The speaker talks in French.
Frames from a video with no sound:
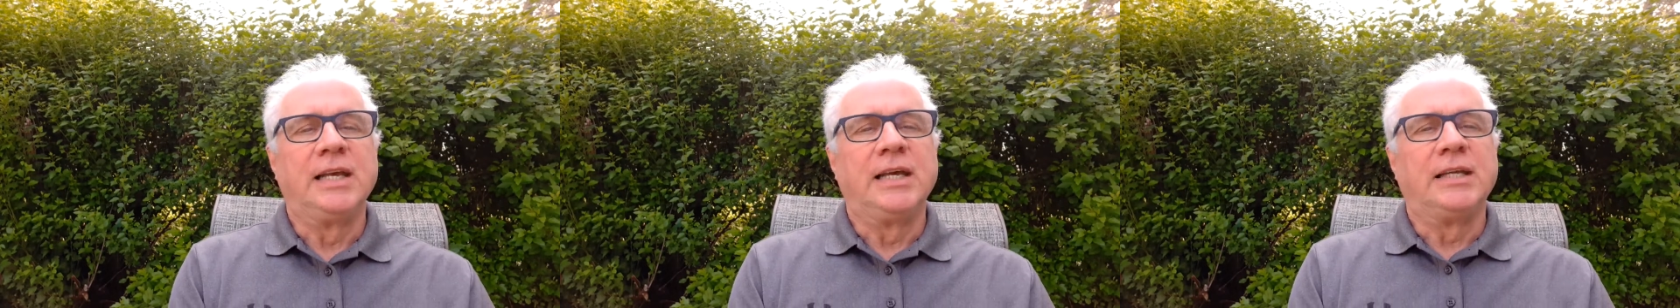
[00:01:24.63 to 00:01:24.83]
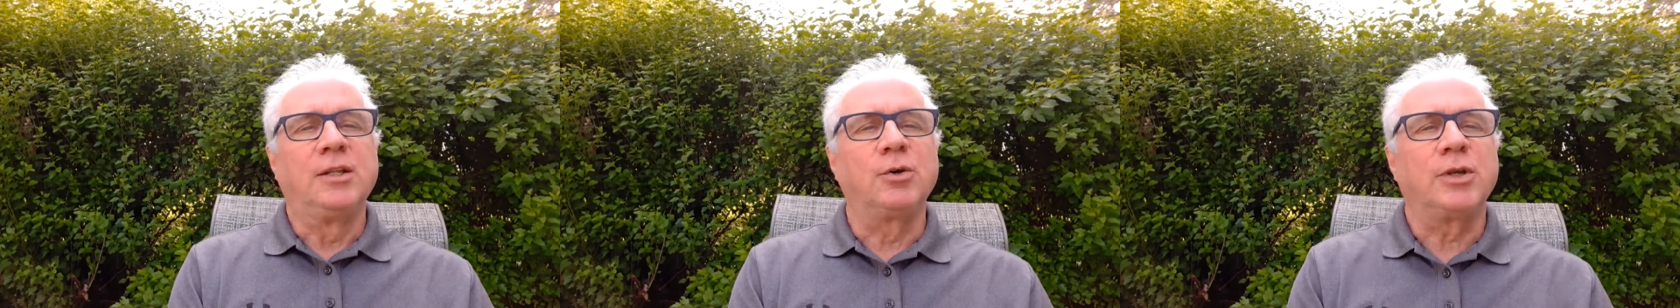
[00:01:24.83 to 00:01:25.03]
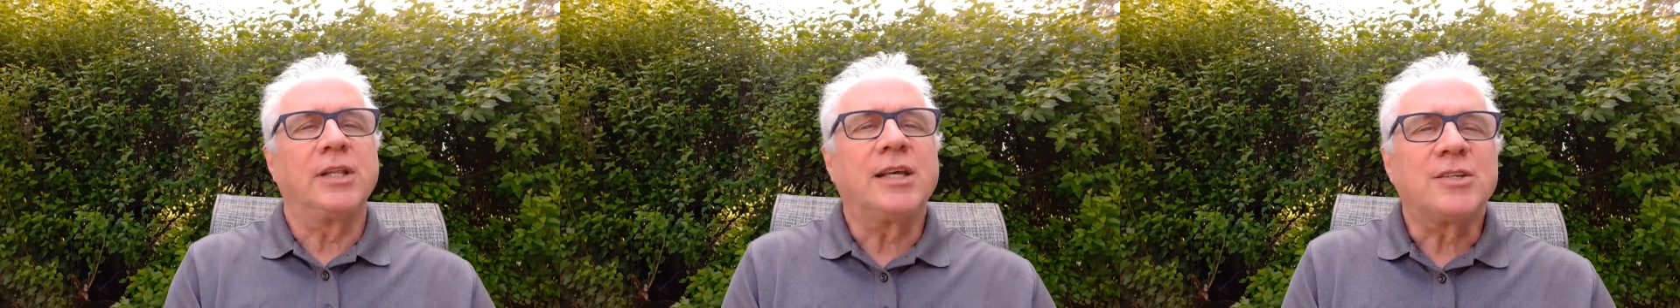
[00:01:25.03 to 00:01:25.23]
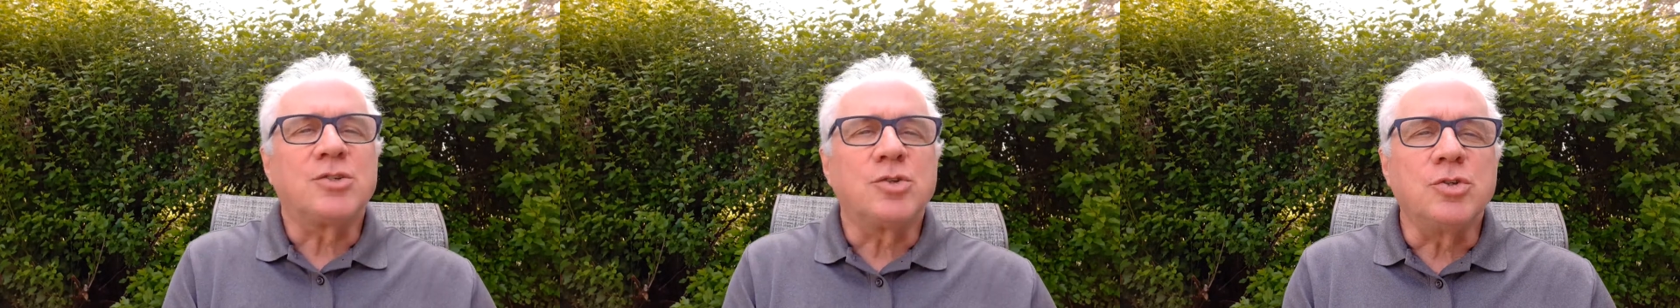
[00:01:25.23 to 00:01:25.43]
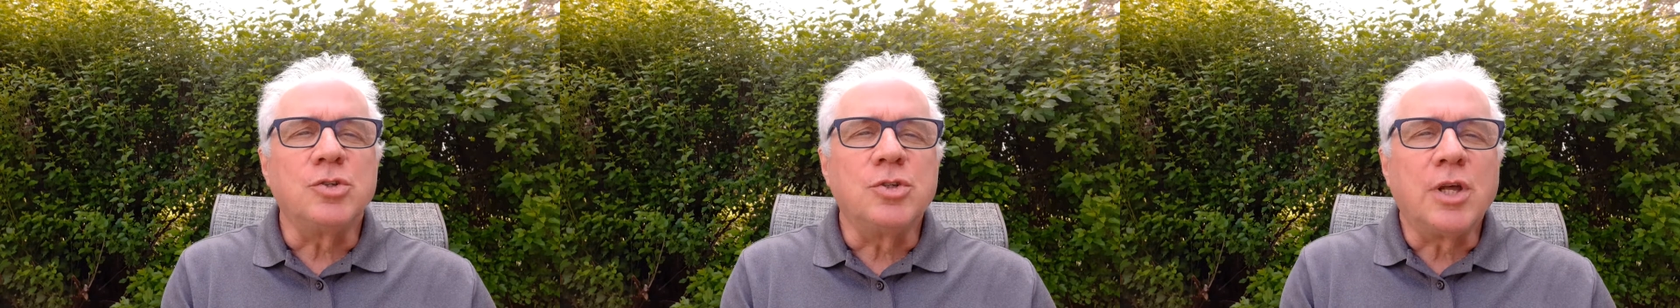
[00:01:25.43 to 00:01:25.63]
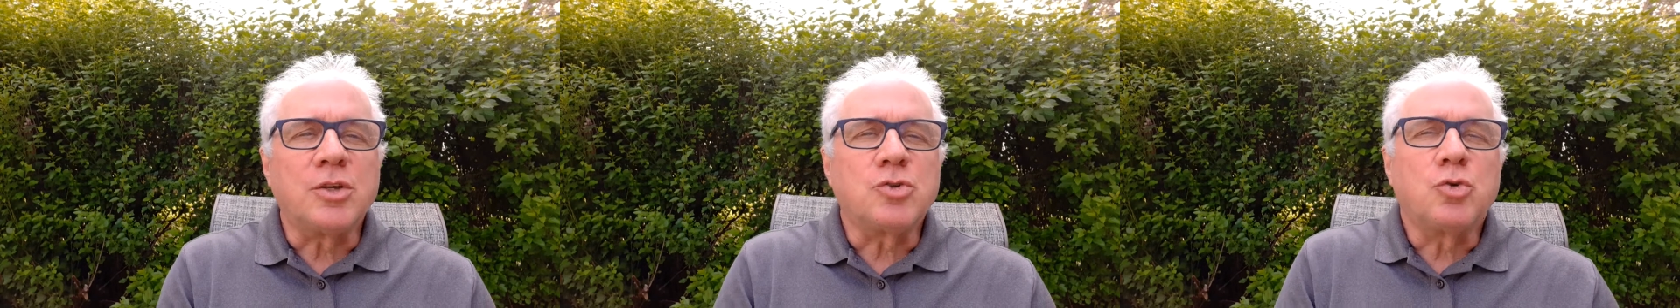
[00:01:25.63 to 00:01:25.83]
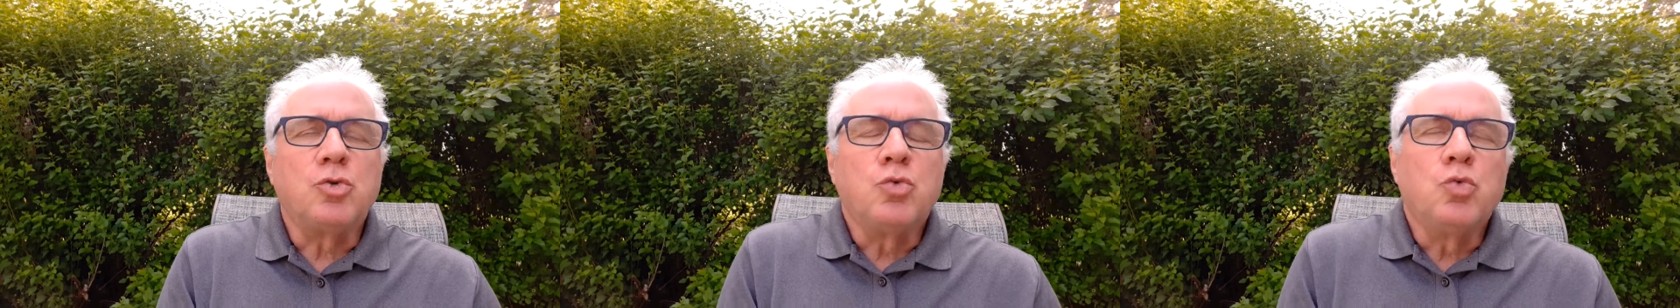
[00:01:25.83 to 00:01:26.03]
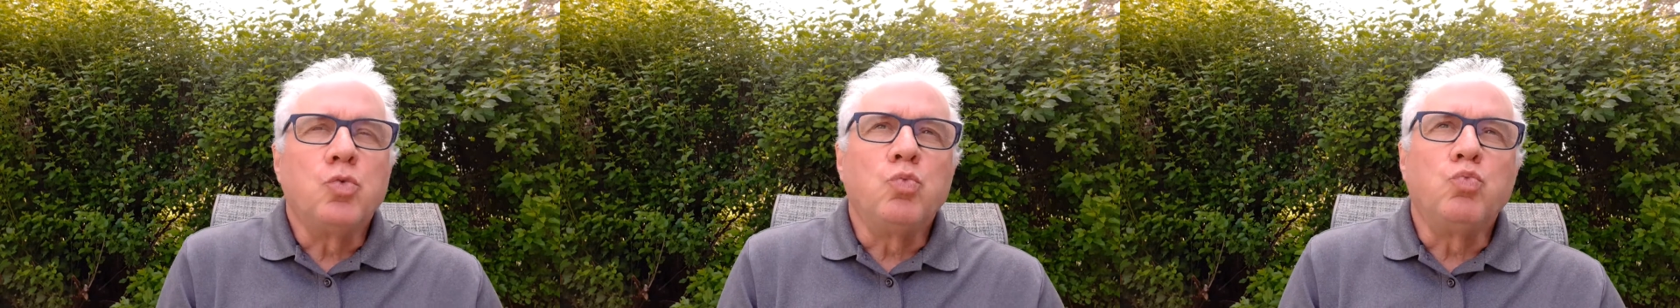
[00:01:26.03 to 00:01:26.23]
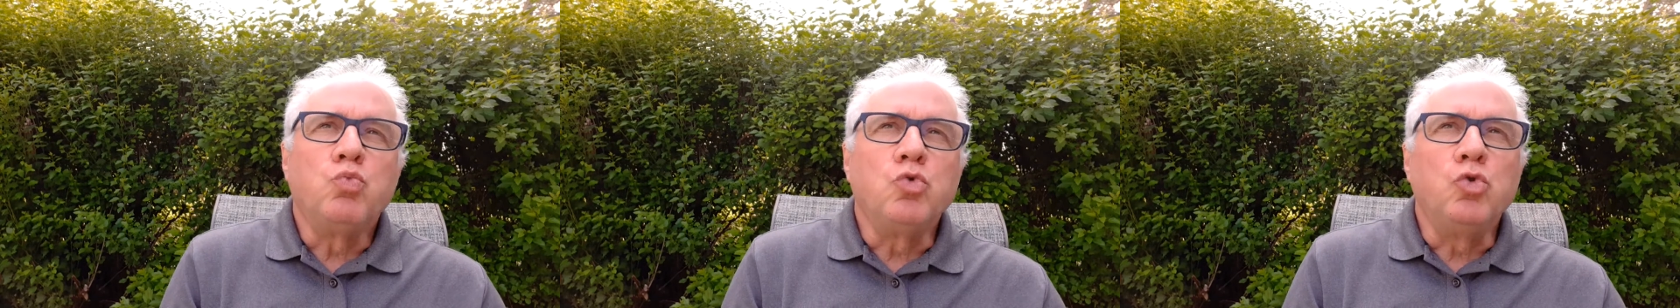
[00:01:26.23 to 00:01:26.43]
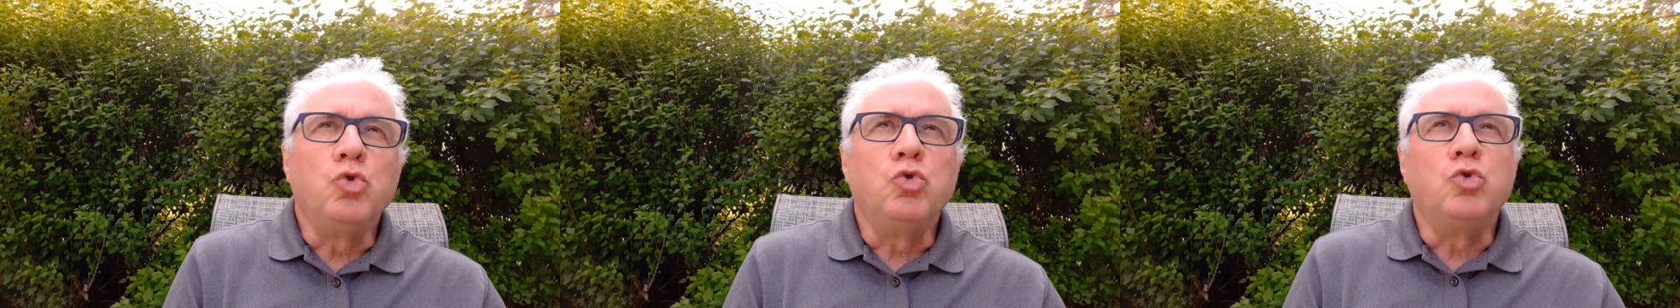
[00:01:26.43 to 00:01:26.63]
Donc, il est dans, dans une,
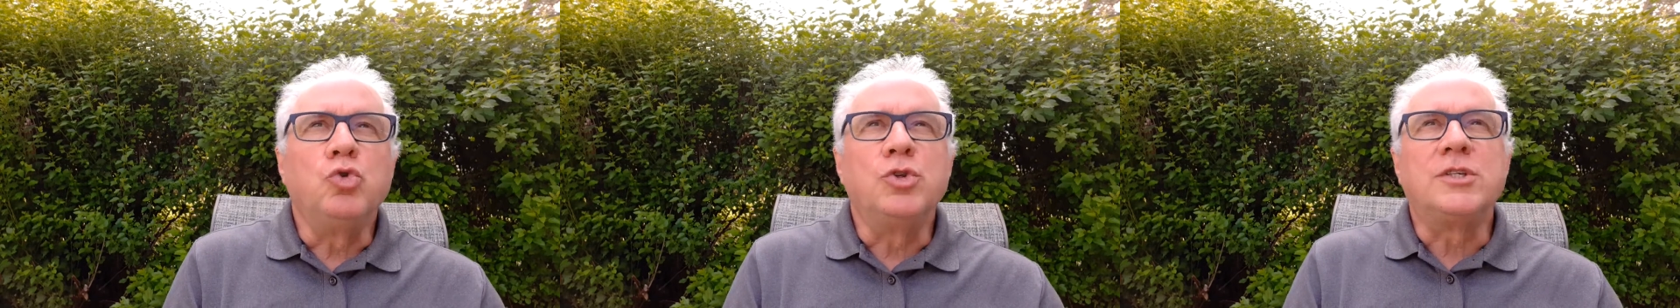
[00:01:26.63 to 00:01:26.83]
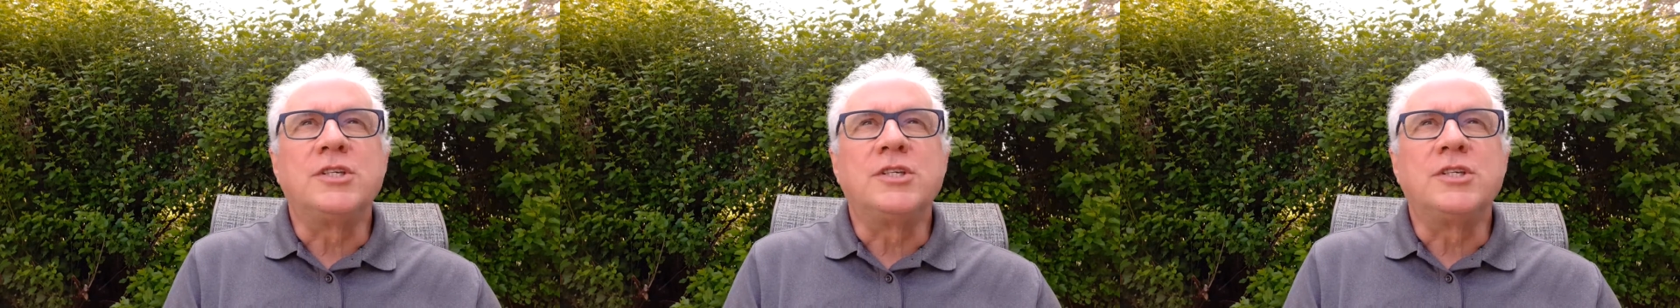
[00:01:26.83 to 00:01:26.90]
une,